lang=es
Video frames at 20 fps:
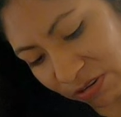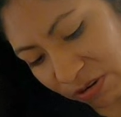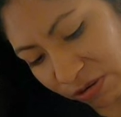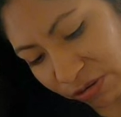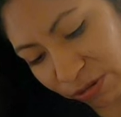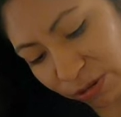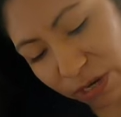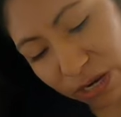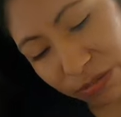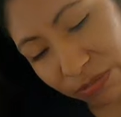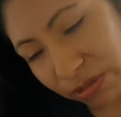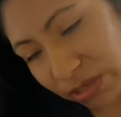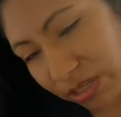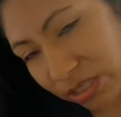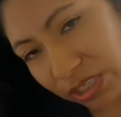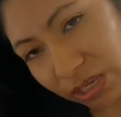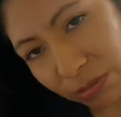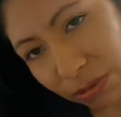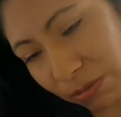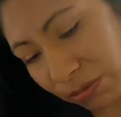cuando la vi
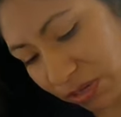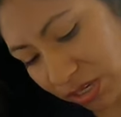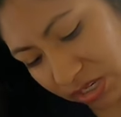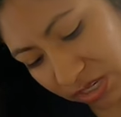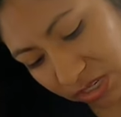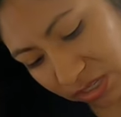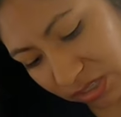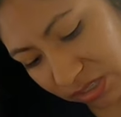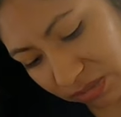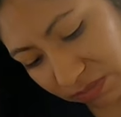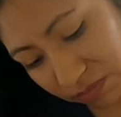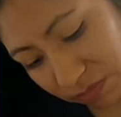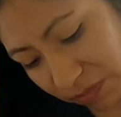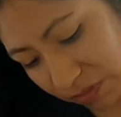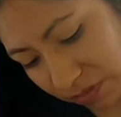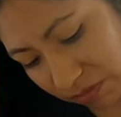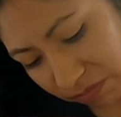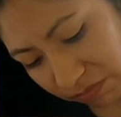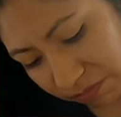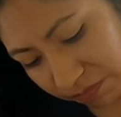estaba
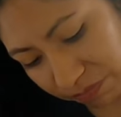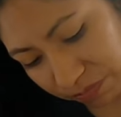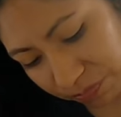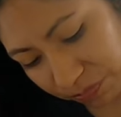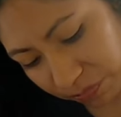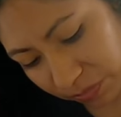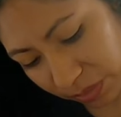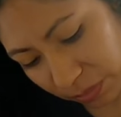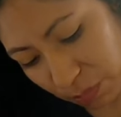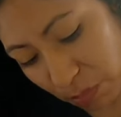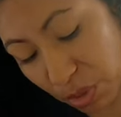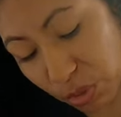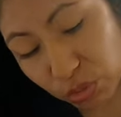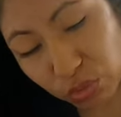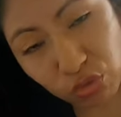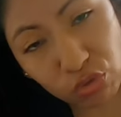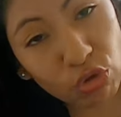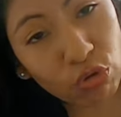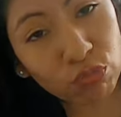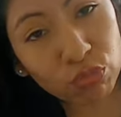bellísima. Me
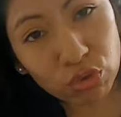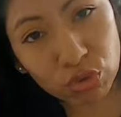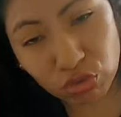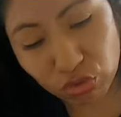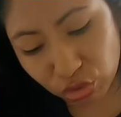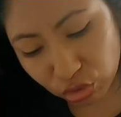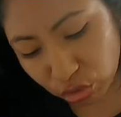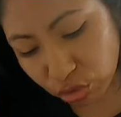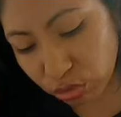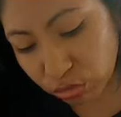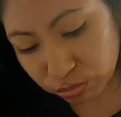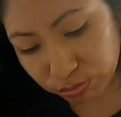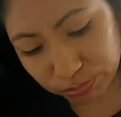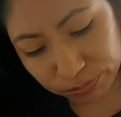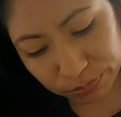gustó mucho.